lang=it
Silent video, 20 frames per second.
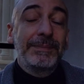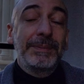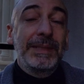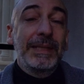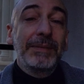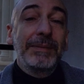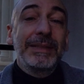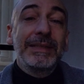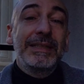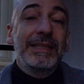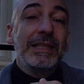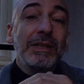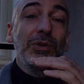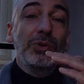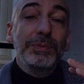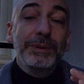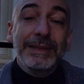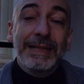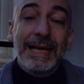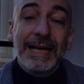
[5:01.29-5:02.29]
pienamente
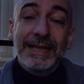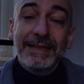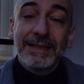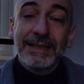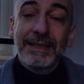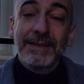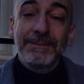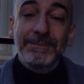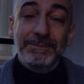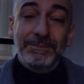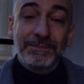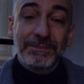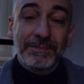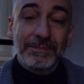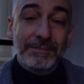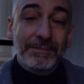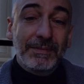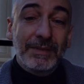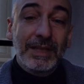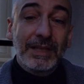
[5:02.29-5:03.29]
illuminata
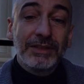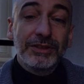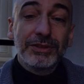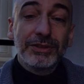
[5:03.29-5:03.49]
mm, dal